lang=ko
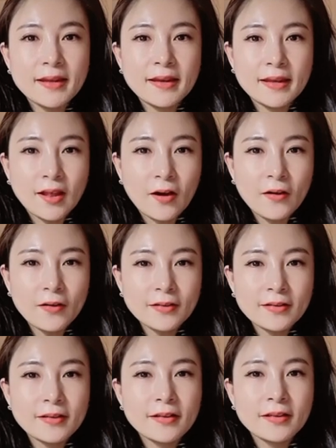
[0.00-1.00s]
리더,
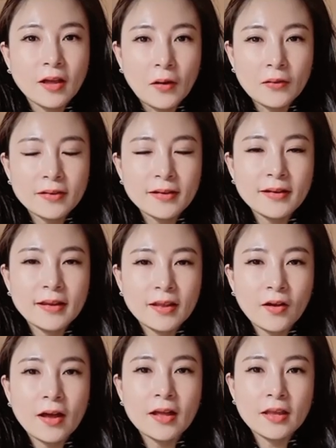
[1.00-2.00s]
더 큰
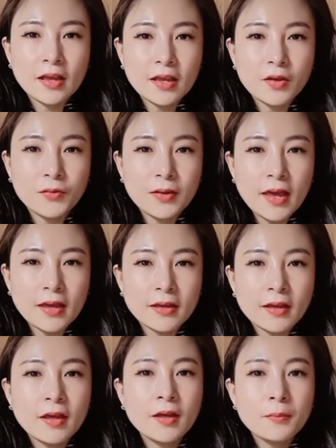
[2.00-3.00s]
리더가 되기 위해
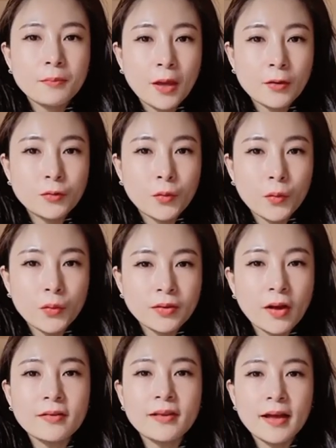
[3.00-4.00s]
배우고
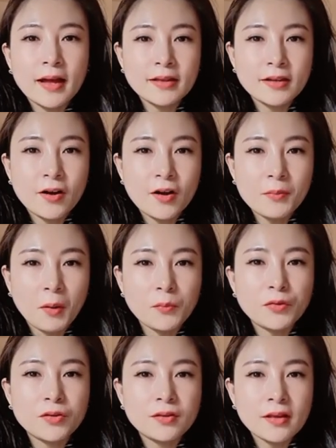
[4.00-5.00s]
성장하는 걸
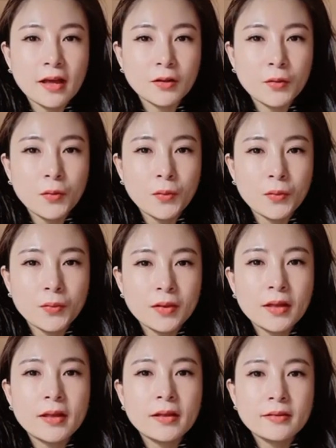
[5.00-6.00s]
멈추지 않고
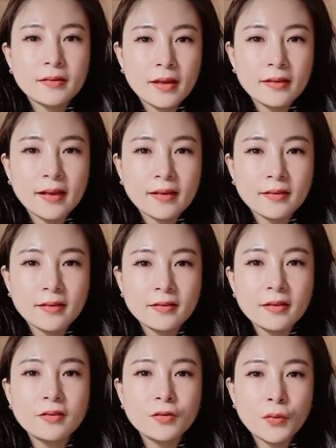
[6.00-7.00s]
제 자신
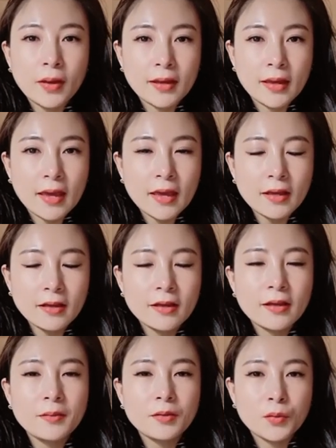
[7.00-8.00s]
스스로에게
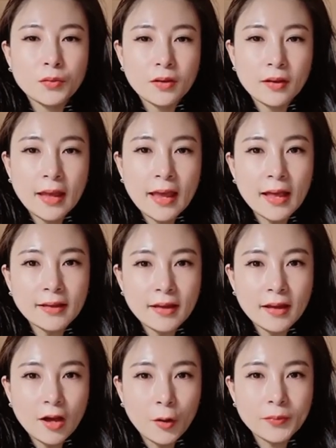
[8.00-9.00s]
도전의
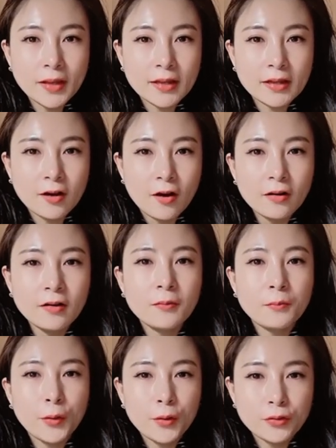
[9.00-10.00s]
한계가 없다는 걸
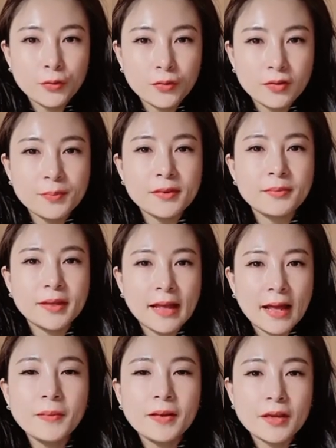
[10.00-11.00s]
보여주고 싶습니다.
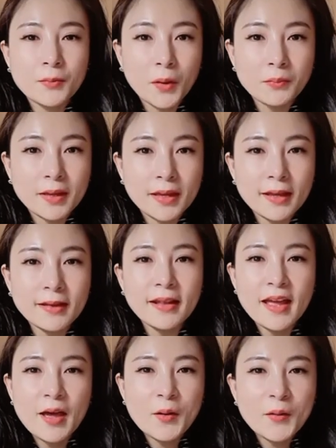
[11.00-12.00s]
김원민,
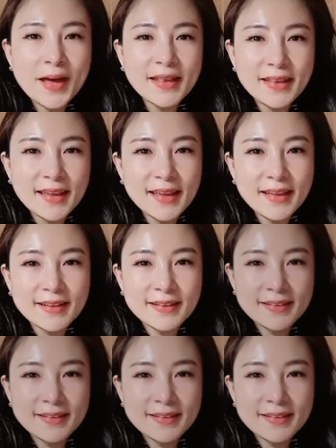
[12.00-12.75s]
화이팅!